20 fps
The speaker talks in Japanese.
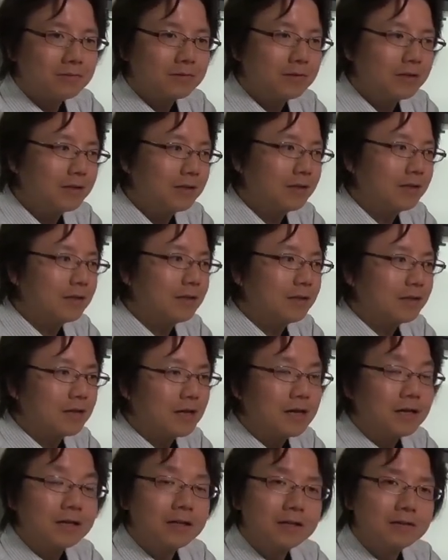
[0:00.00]
え
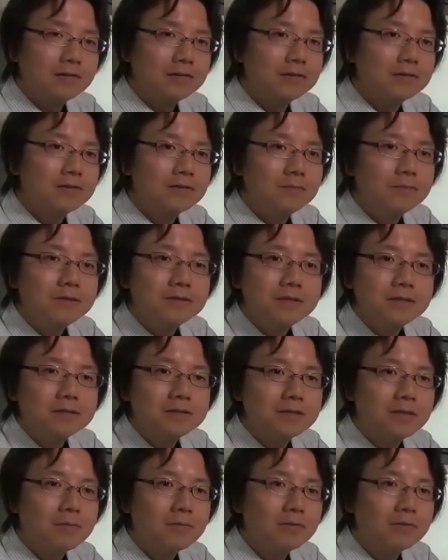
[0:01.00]
関係というのは非常に密
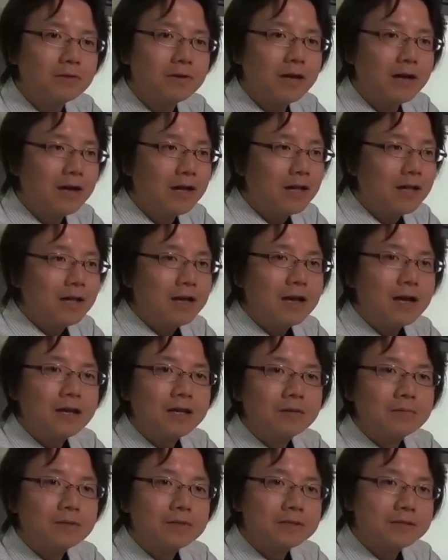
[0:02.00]
接なものがあ
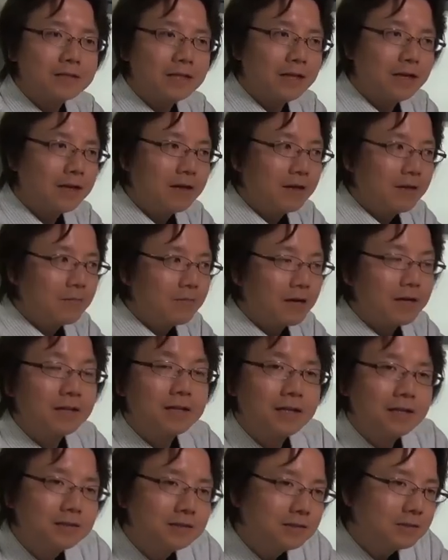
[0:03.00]
りまして、まあ、
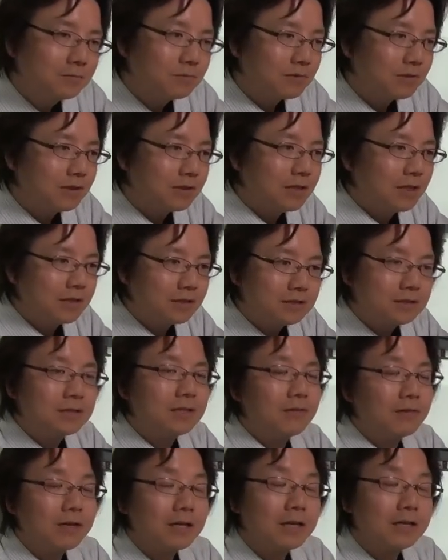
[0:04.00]
必ずしも1対1
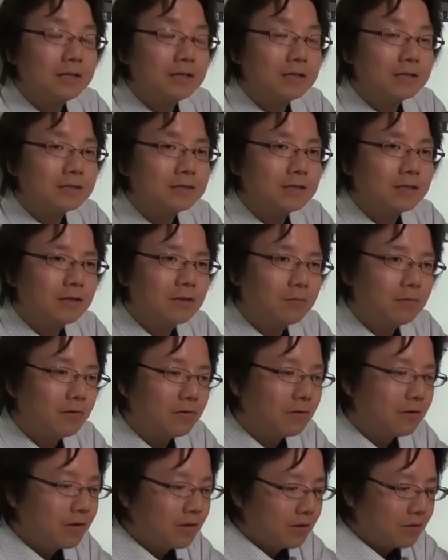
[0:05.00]
ではないんですけど
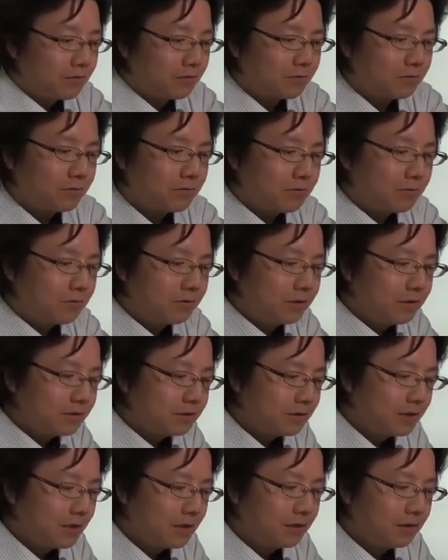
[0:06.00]
もこの折り
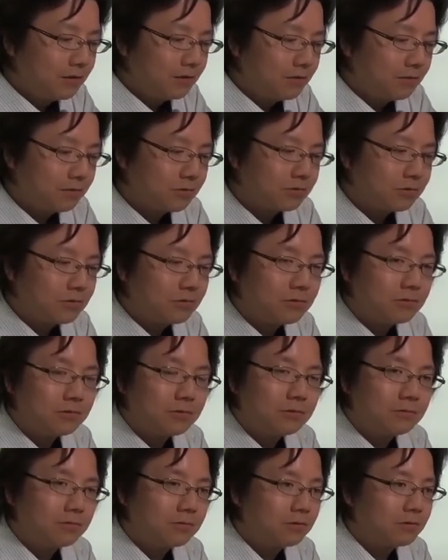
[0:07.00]
線の情
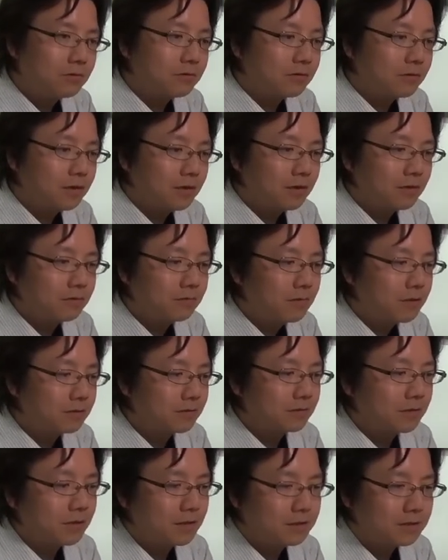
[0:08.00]
報を、えうま
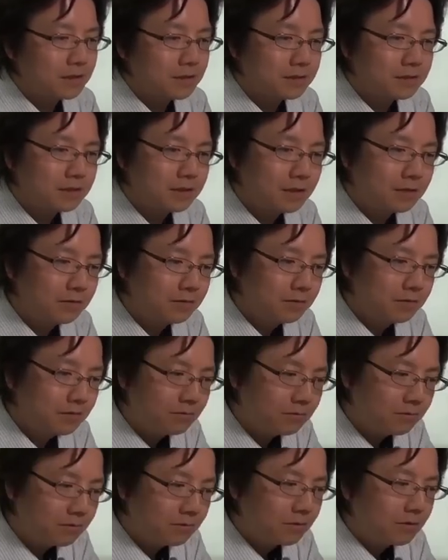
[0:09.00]
く計算してやる
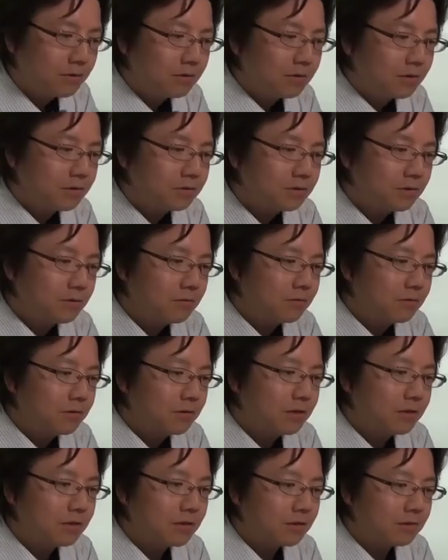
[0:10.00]
とそれを折っ
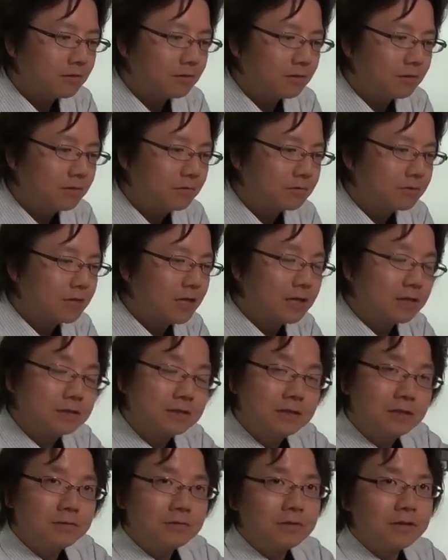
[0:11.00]
ていった時の3
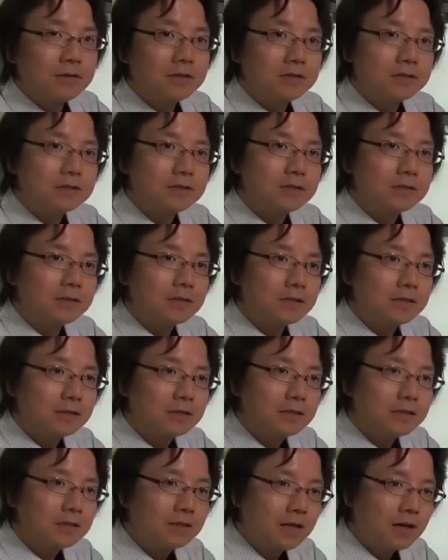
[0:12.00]
次元の形
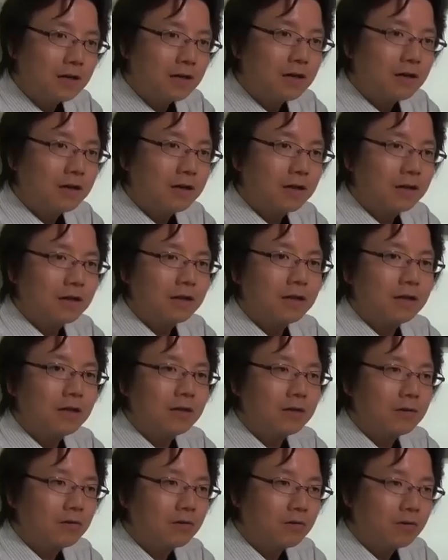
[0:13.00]
が、
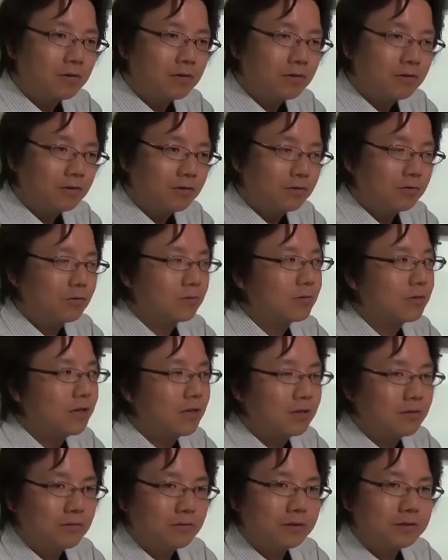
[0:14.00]
えー、予
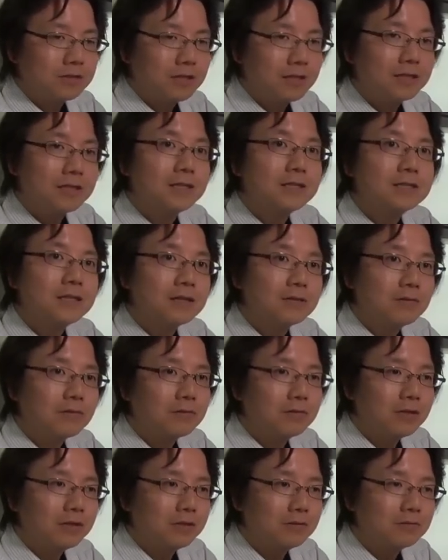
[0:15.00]
定通り設計した
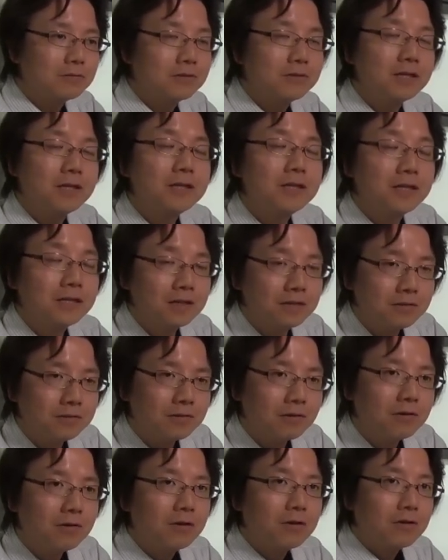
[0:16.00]
通りに復元できる
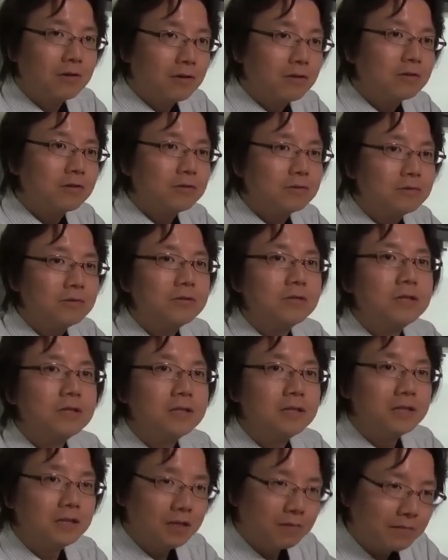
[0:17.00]
というふうに
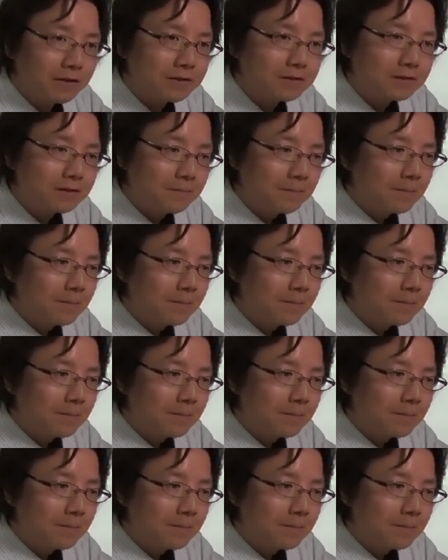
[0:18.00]
言えます。